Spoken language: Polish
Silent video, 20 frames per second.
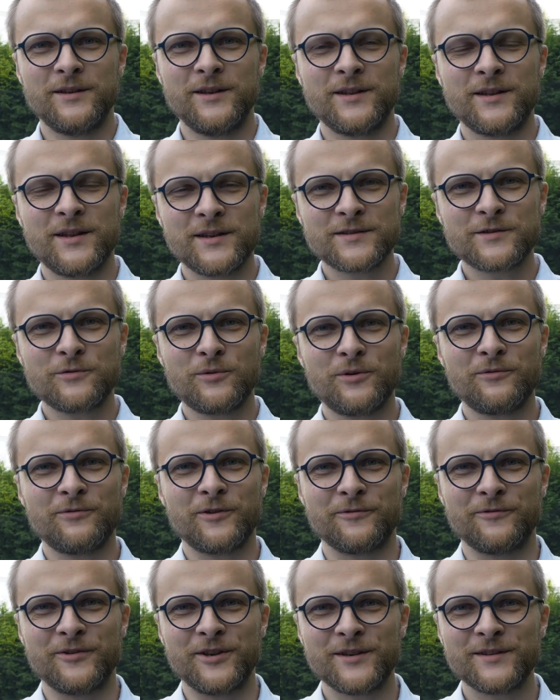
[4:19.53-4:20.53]
I te
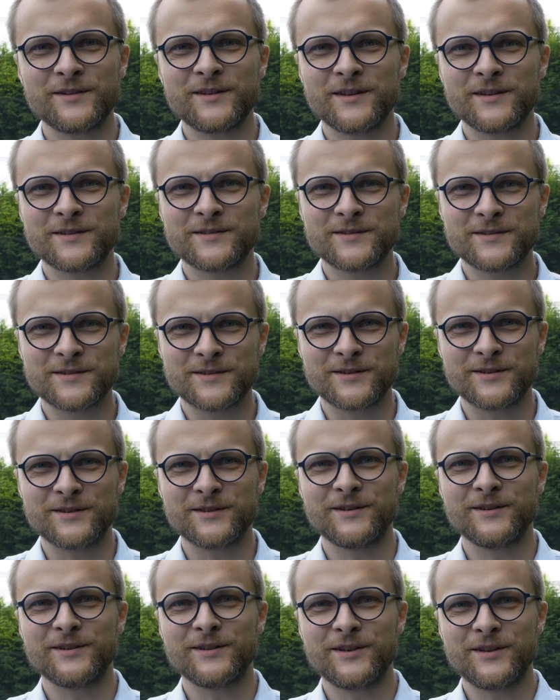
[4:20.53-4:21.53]
słowa wyjęte z
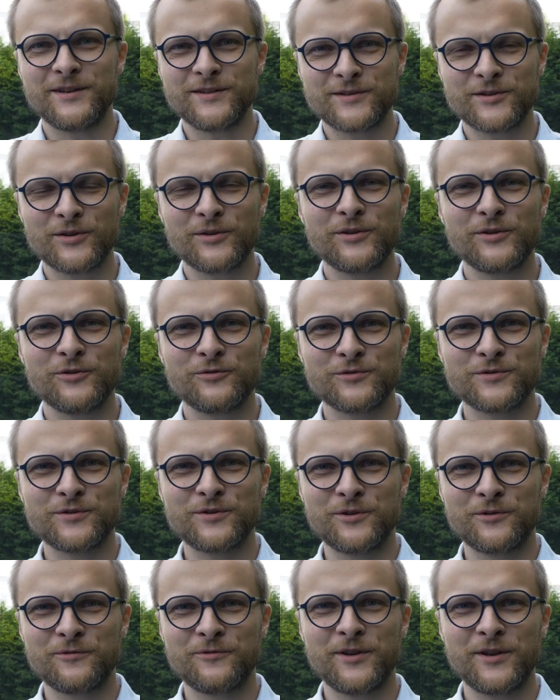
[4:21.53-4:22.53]
y, historii
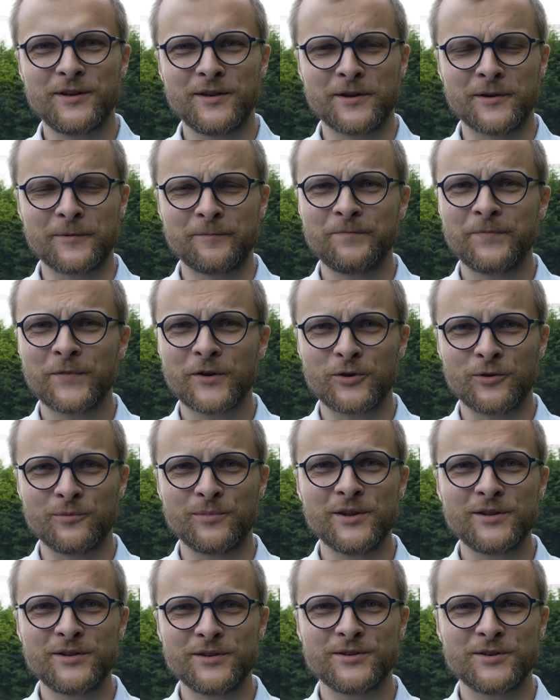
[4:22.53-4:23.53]
uzdrowienia
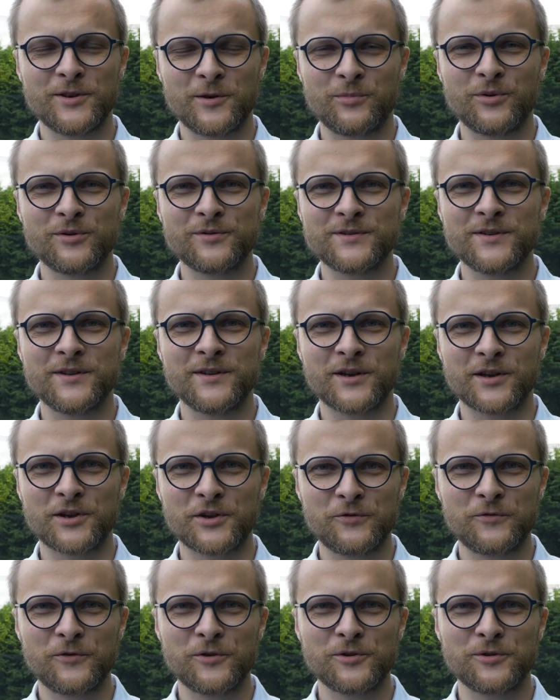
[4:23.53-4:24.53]
kobiety cierpiącej na
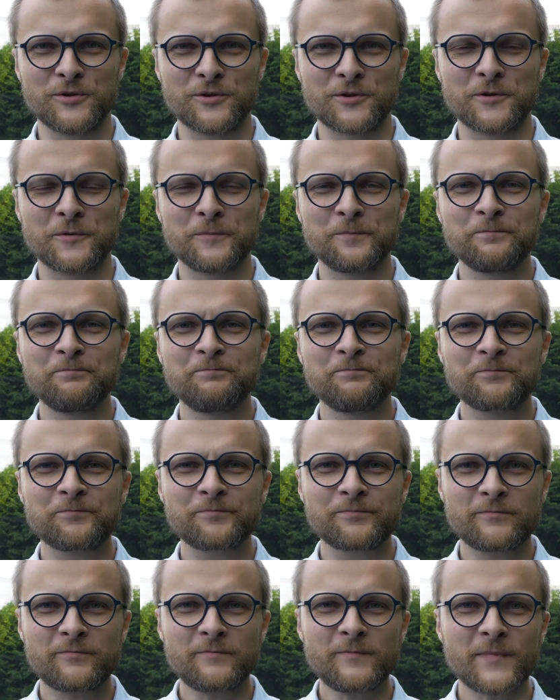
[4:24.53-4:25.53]
krwotok
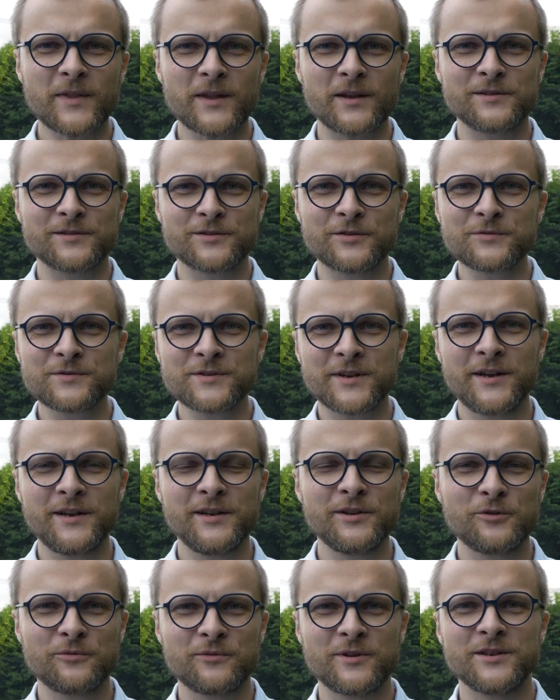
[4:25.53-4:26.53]
są
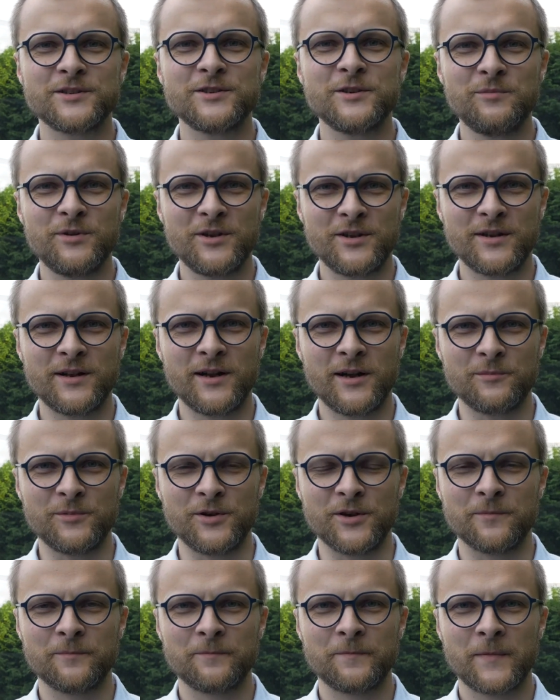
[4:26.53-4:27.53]
zachętą dla Ciebie i dla
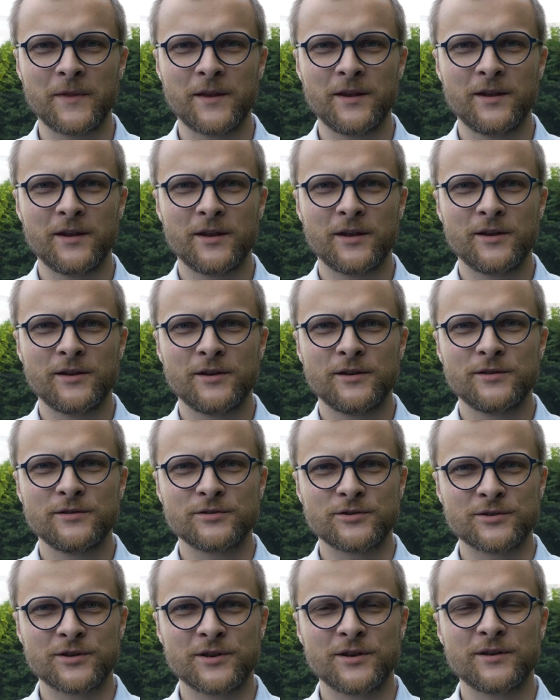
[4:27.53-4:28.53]
mnie,
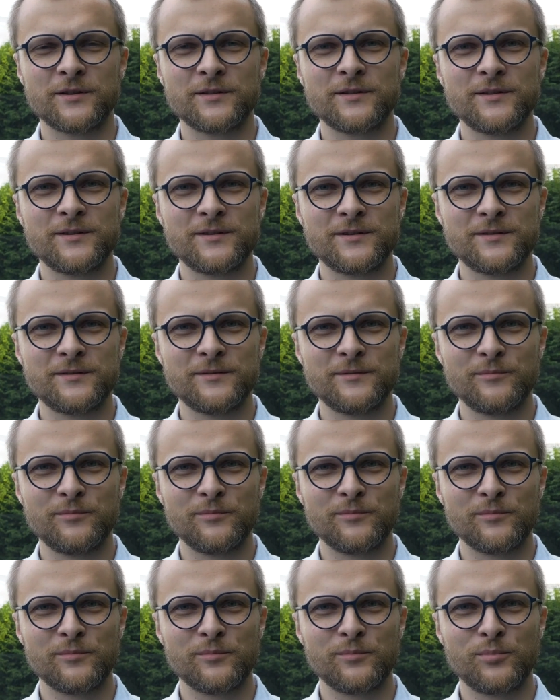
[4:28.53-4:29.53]
że
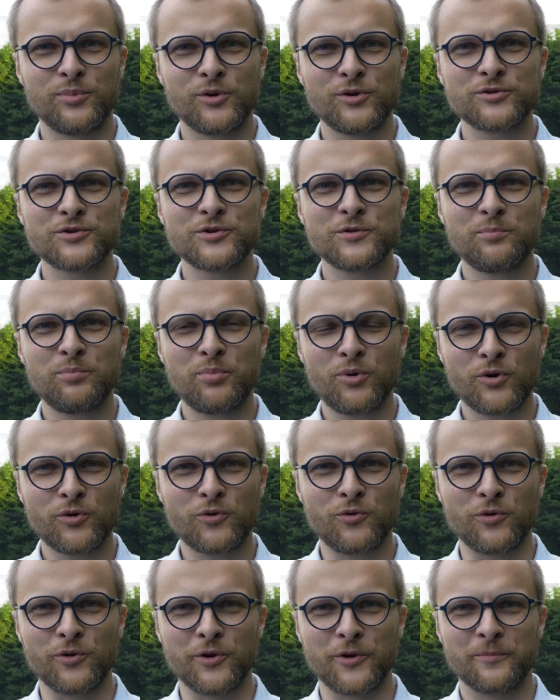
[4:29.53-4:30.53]
Boży
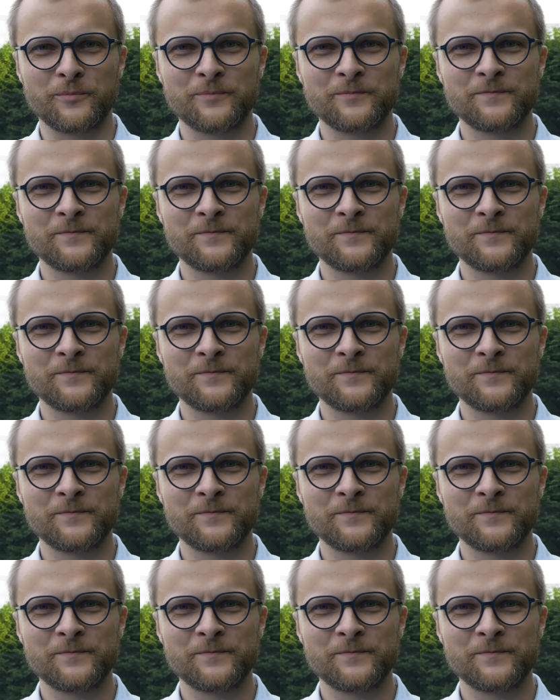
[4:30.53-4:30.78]
pokój,